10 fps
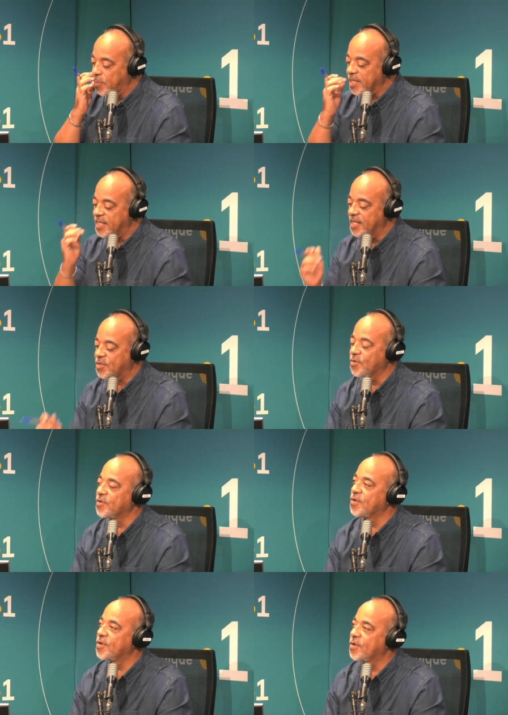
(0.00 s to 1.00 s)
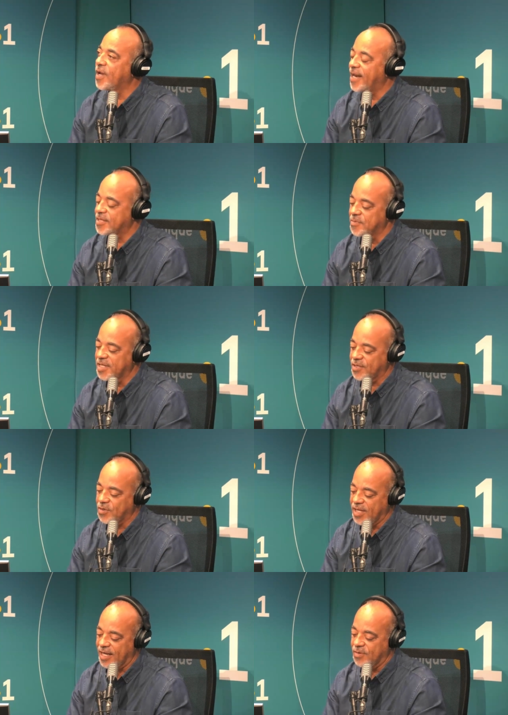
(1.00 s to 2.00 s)
On précise que euh, à l'Assemblée
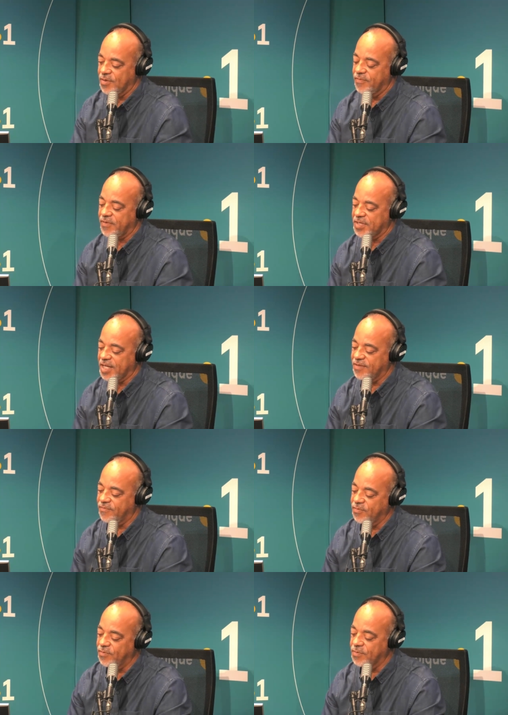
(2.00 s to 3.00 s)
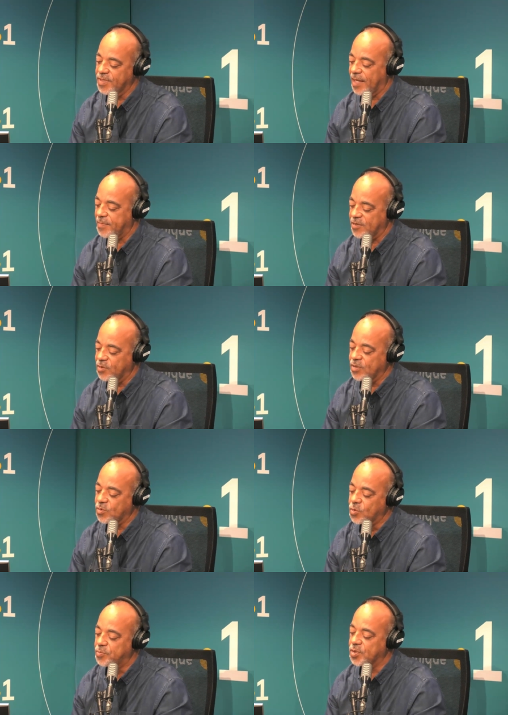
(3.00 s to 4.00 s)
nationale euh, française, vous appartenez
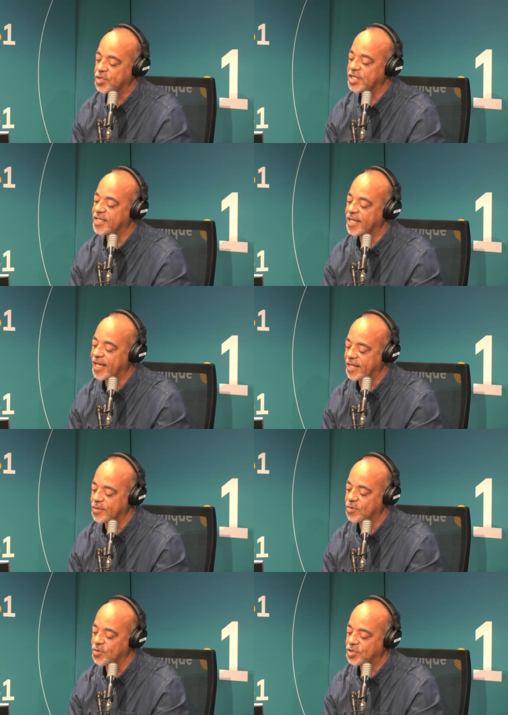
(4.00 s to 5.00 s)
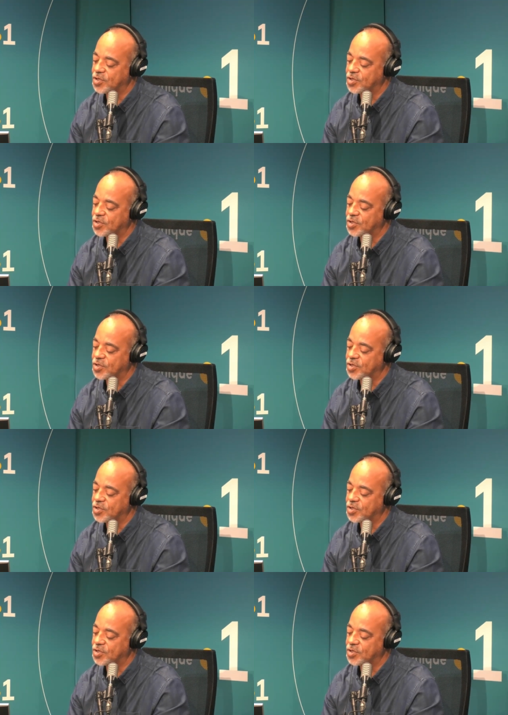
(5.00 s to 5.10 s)
au groupe euh, GDR, gauche